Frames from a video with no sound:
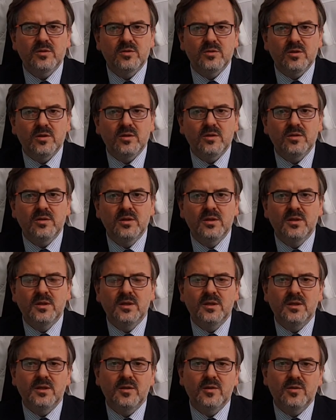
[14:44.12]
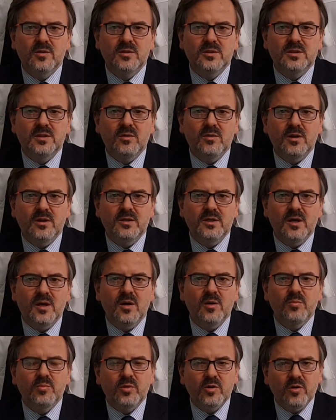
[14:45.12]
do działania
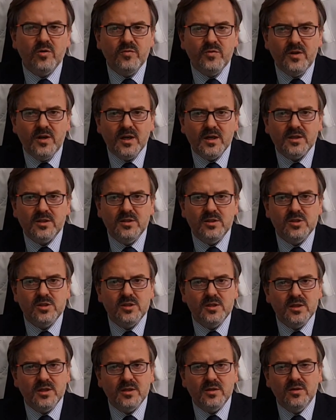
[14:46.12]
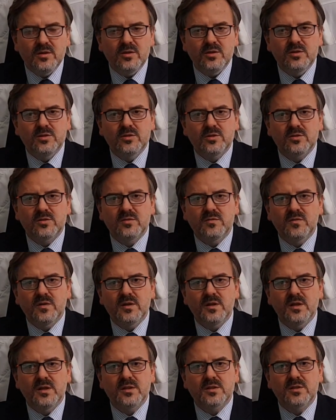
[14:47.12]
profilaktycznego i
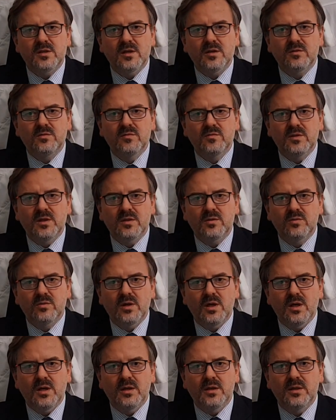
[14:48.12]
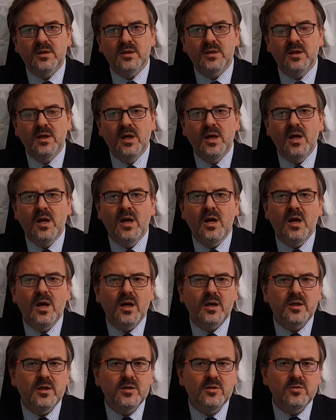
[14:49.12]
stosowania ekstraktów naturalnych, a
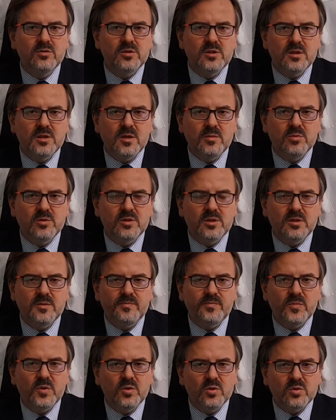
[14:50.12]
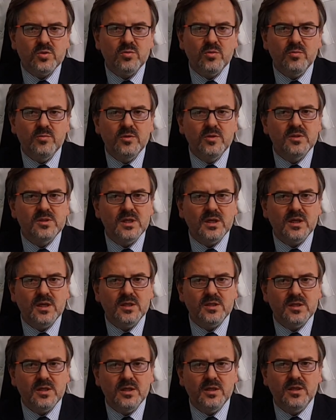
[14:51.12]
kiedy już nie daj Boże doszłoby do
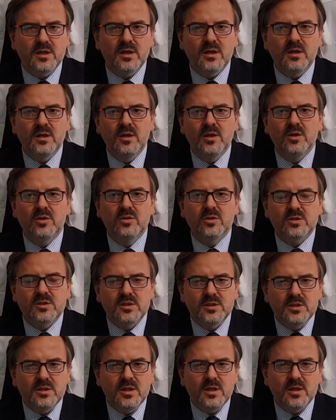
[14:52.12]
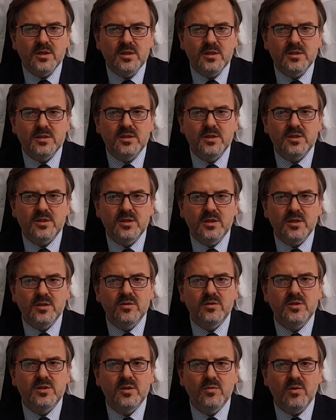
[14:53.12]
zakażenia, do synergistycznego
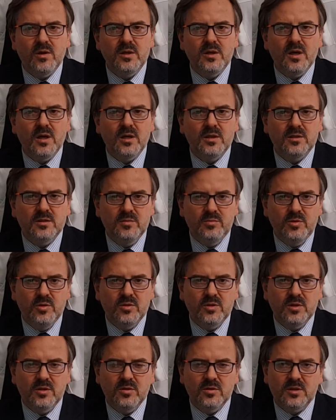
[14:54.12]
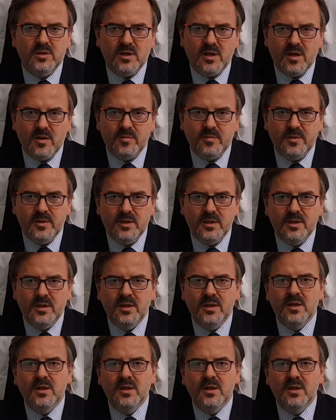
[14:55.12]
działania antybiotykoterapii